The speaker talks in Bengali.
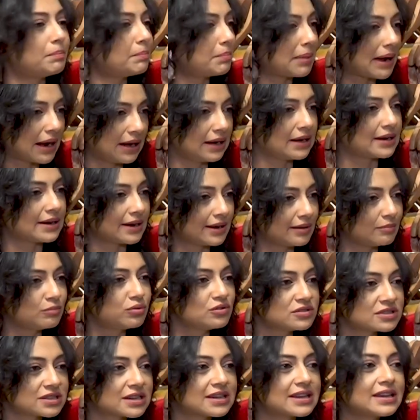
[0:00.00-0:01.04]
পাল্টায়
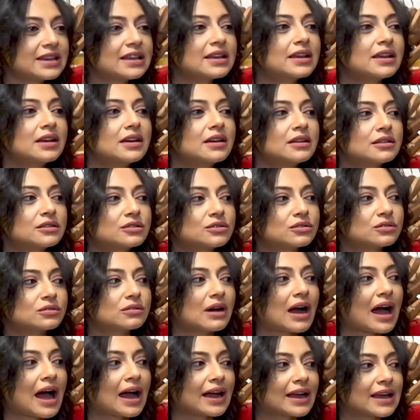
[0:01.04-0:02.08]
বুঝলে তো
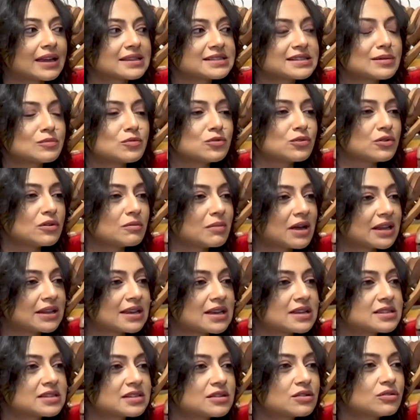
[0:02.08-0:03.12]
আগে যেমন ওর
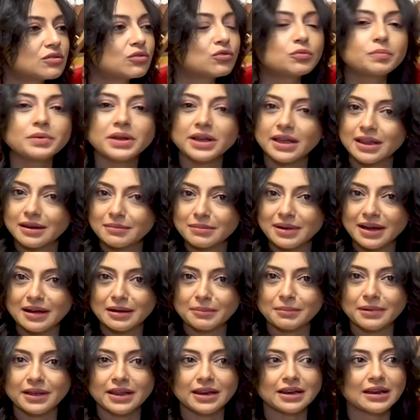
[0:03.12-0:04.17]
মাথায় ছিল গুপি গাইন বাঘা